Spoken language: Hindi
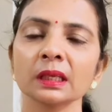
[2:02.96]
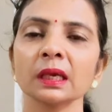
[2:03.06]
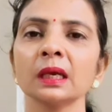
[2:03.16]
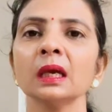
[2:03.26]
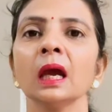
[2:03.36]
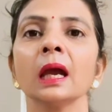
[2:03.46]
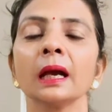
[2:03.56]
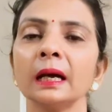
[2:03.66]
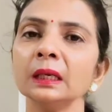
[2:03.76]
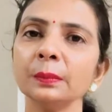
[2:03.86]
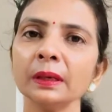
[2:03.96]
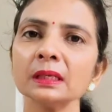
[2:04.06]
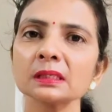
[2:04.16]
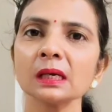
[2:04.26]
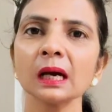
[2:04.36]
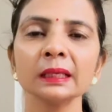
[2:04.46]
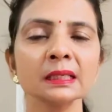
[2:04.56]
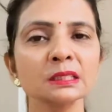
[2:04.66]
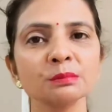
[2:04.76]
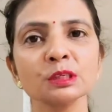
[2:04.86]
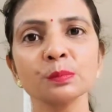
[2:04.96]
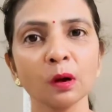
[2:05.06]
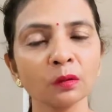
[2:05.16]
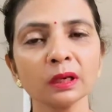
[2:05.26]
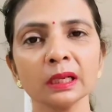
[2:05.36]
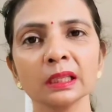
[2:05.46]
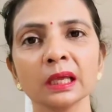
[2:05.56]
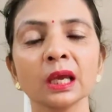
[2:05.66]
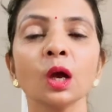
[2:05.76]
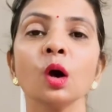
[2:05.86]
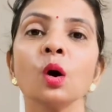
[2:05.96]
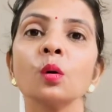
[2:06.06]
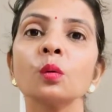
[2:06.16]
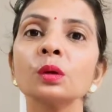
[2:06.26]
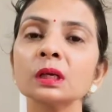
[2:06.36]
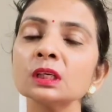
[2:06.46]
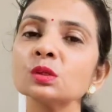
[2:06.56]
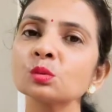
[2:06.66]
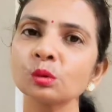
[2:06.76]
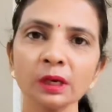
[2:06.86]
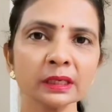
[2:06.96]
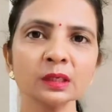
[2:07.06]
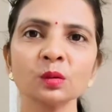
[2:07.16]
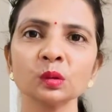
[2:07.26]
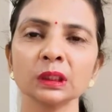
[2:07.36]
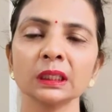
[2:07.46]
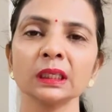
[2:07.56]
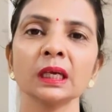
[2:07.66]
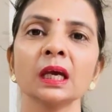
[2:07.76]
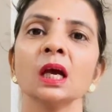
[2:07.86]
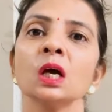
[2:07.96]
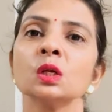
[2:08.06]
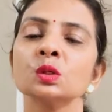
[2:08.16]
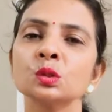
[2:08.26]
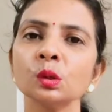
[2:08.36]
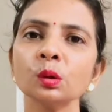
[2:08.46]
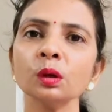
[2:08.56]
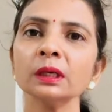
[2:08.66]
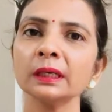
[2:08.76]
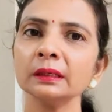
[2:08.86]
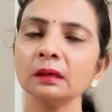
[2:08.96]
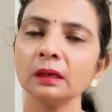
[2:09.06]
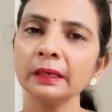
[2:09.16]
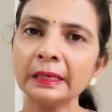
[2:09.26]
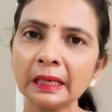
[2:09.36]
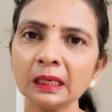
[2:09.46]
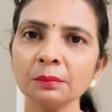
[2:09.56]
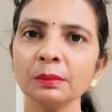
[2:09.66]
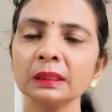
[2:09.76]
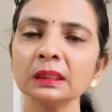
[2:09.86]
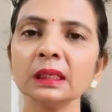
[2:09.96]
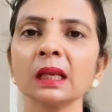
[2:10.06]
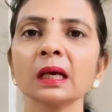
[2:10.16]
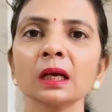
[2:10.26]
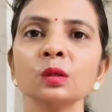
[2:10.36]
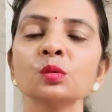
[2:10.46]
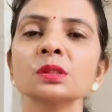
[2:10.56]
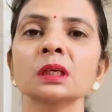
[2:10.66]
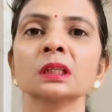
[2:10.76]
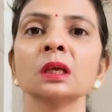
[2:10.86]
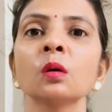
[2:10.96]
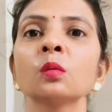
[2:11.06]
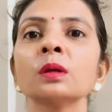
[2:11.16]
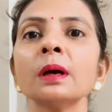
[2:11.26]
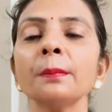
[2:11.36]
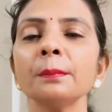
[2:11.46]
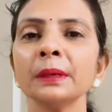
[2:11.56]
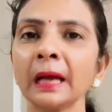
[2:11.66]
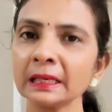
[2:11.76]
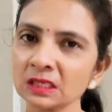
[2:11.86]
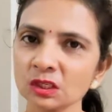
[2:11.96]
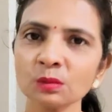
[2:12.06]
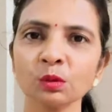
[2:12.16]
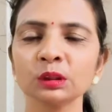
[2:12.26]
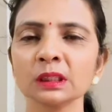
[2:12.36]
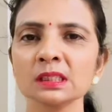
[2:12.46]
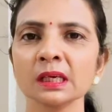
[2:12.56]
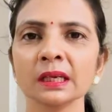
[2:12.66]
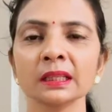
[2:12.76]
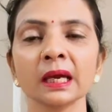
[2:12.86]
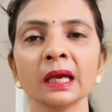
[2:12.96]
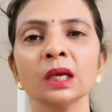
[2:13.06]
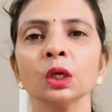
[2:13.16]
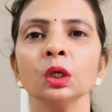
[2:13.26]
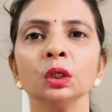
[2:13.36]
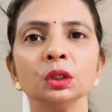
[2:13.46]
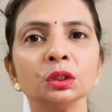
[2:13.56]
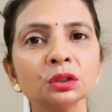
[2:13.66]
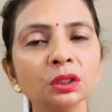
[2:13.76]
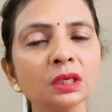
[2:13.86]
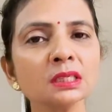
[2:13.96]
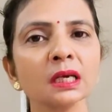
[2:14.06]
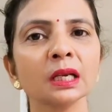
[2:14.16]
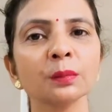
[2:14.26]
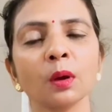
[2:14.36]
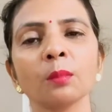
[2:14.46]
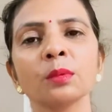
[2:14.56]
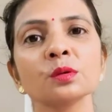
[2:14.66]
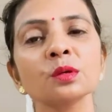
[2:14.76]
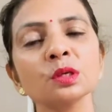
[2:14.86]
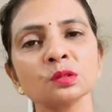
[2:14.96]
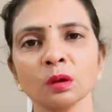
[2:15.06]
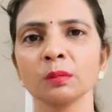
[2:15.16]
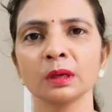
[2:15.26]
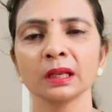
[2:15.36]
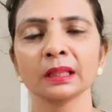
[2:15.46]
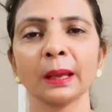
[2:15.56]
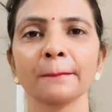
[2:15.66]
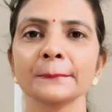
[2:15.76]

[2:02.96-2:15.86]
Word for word: हैं खाली पेट इसका आधा चम्मच पाउडर लेते हैं उनकी शुगर ठीक हो जाती है जो लोग डेली मेथी दाना का यूज करते हैं उनका डाइजेशन बहुत अच्छा रहता है इतनी सारी प्रॉब्लम ये सॉल्व करता है